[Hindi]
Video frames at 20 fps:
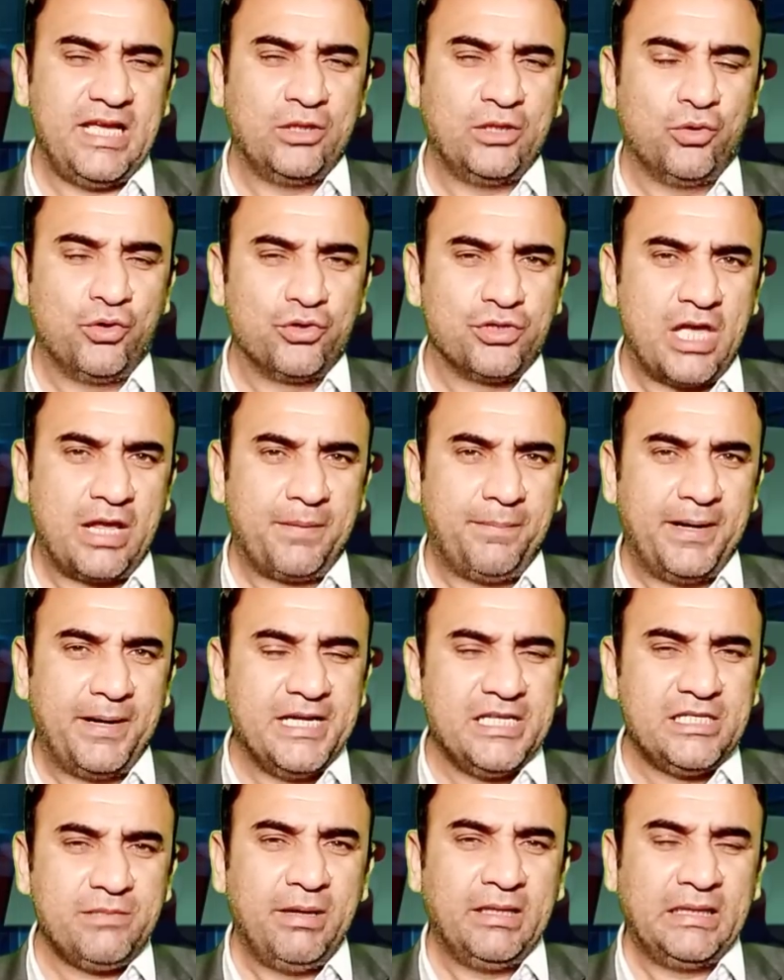दो
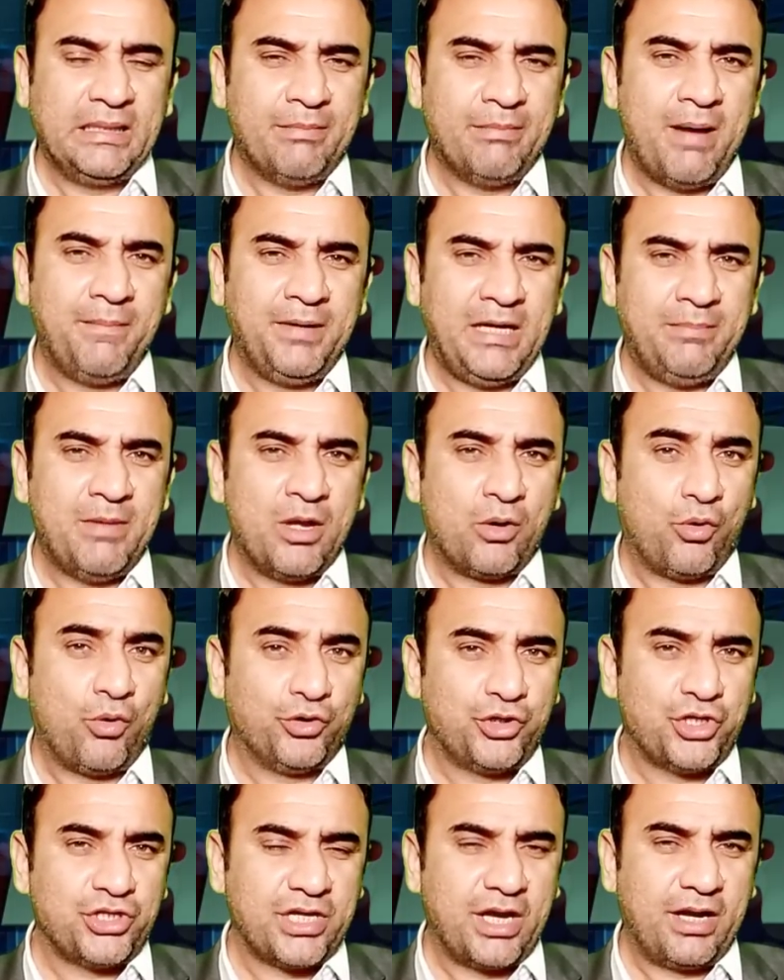में तमाम टीमें कोशिश
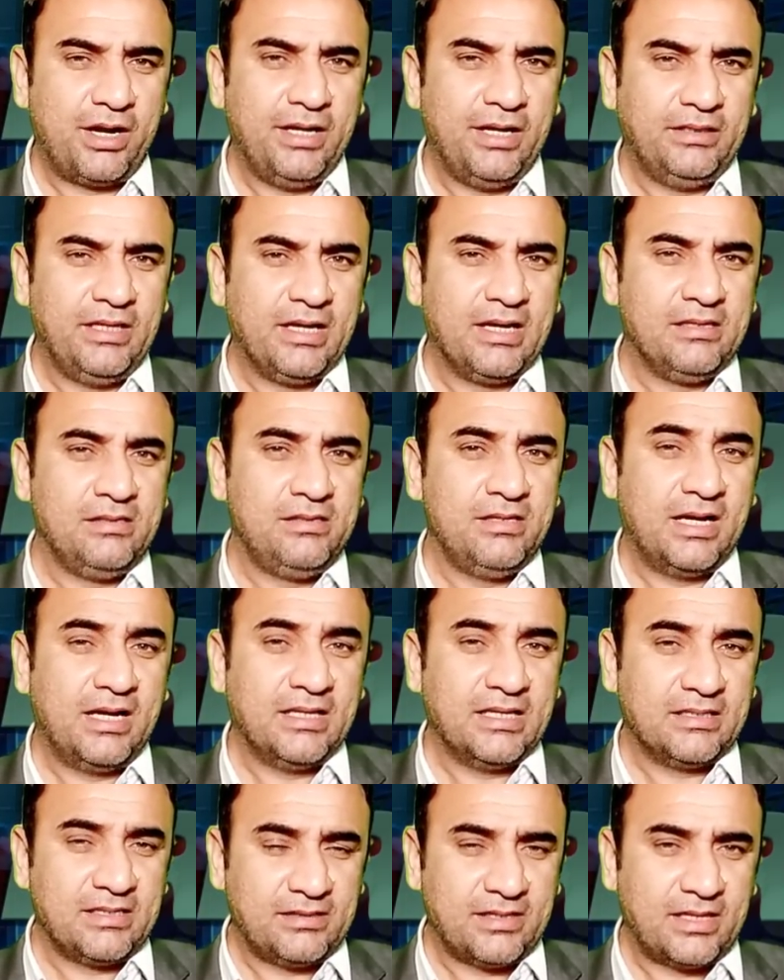कर रही थी कि ज़्यादा से
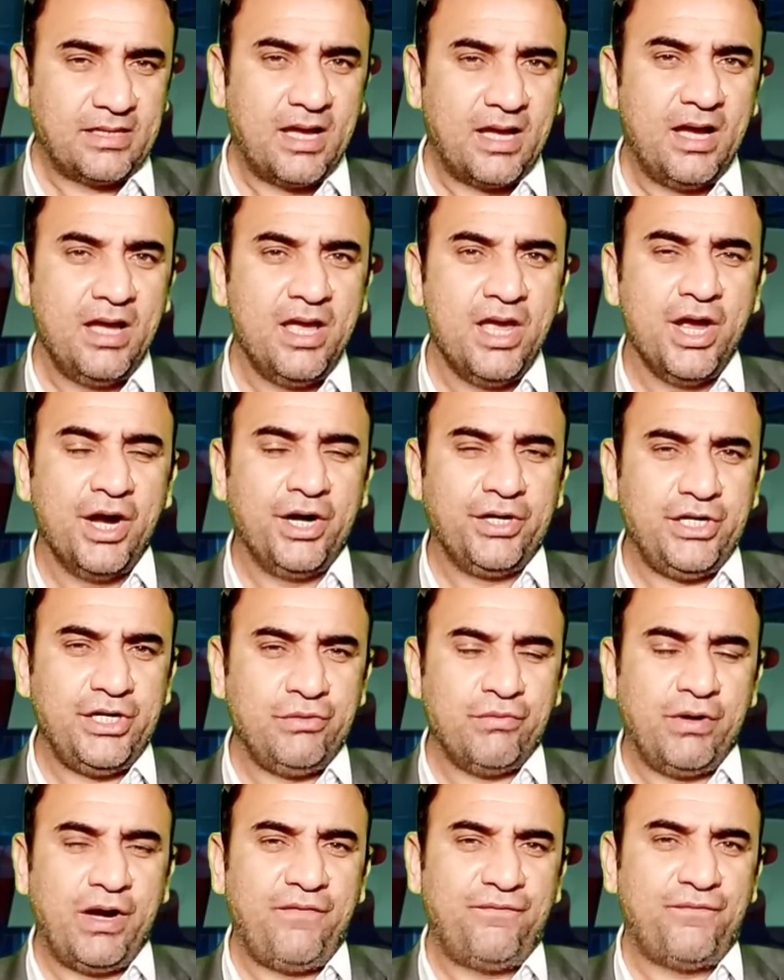ज़्यादा टी
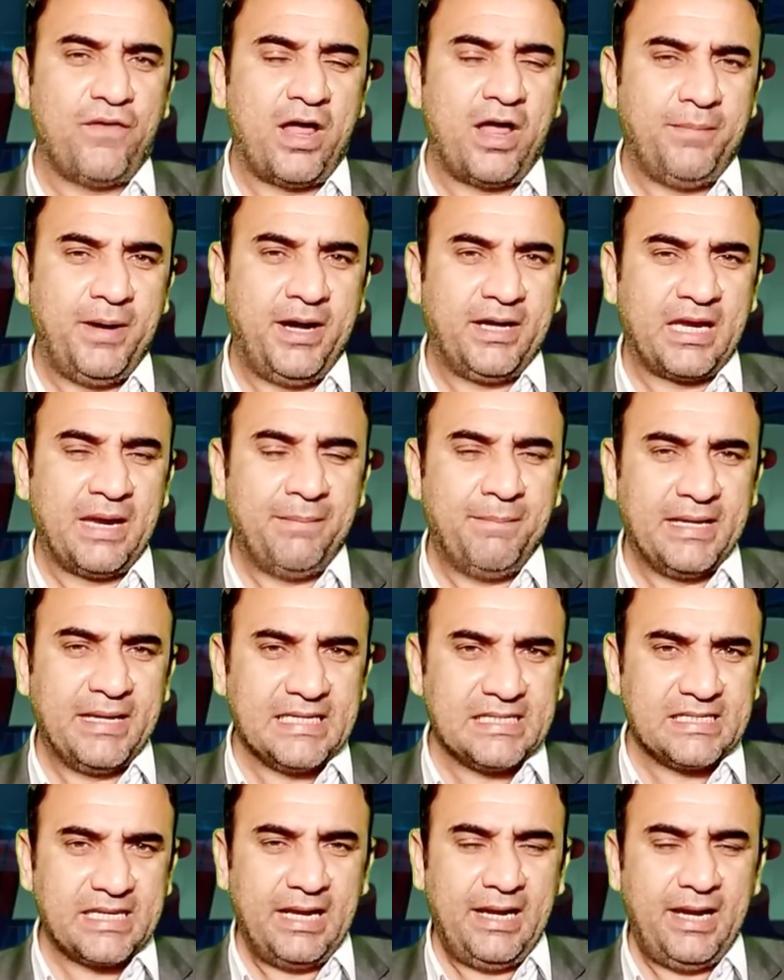फॉर्मेट के मैचेस
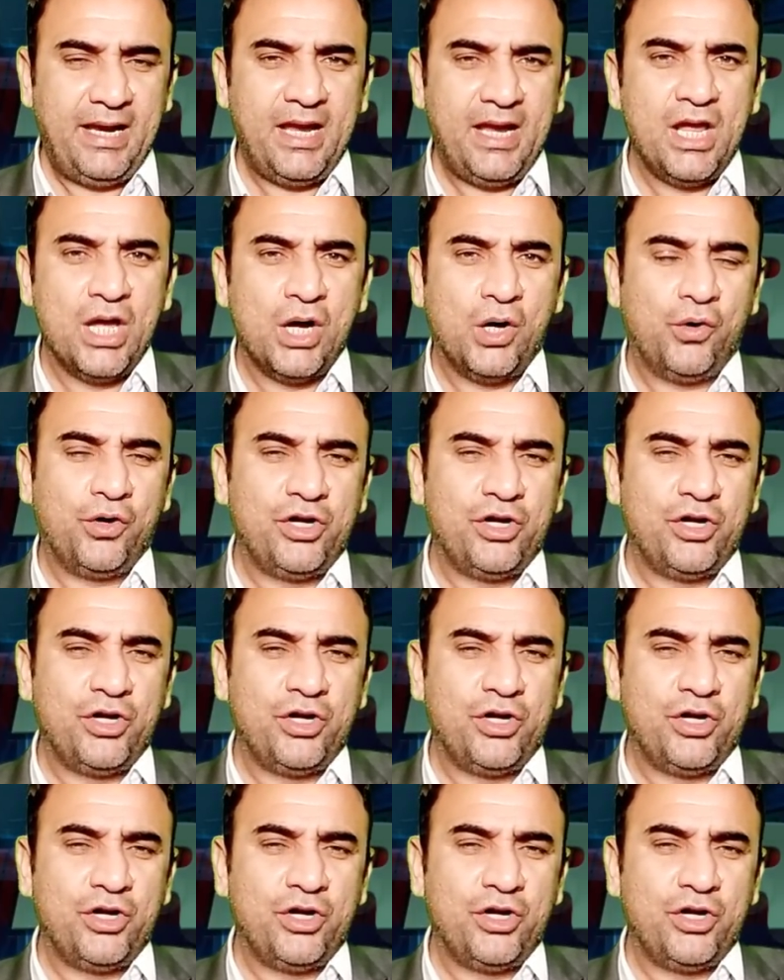खेलें और इस